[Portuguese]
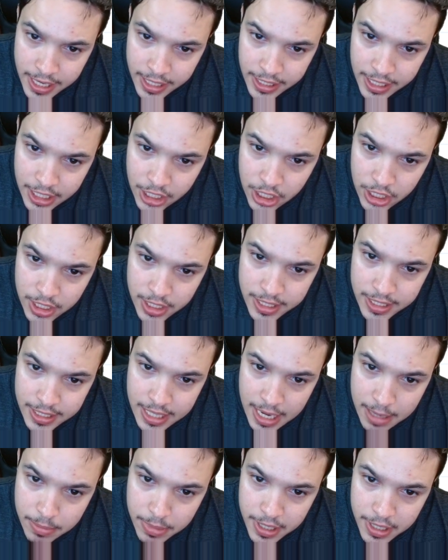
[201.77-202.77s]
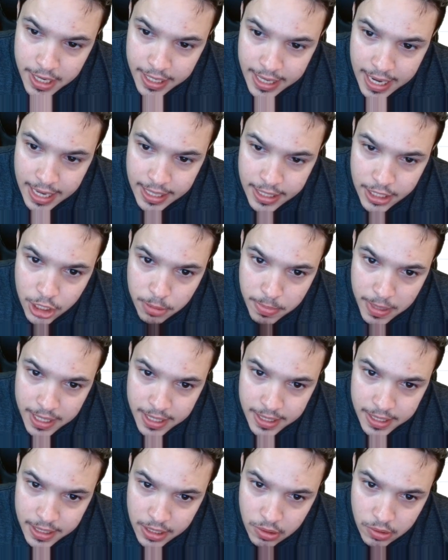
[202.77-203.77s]
e a gente sabe que cada
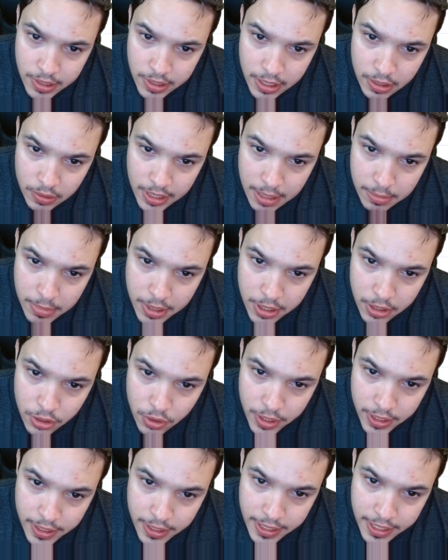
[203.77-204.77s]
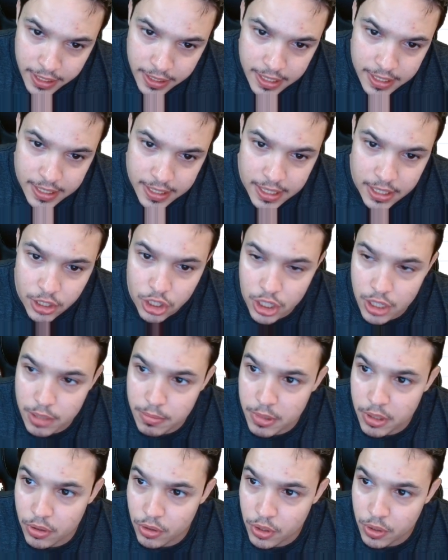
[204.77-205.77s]
espacinho tem um tamanho de 80
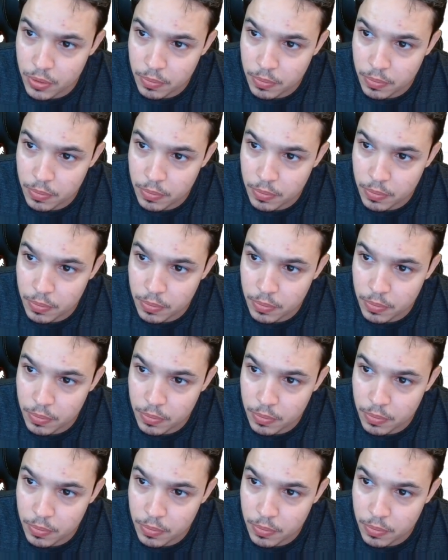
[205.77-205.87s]
centímetros.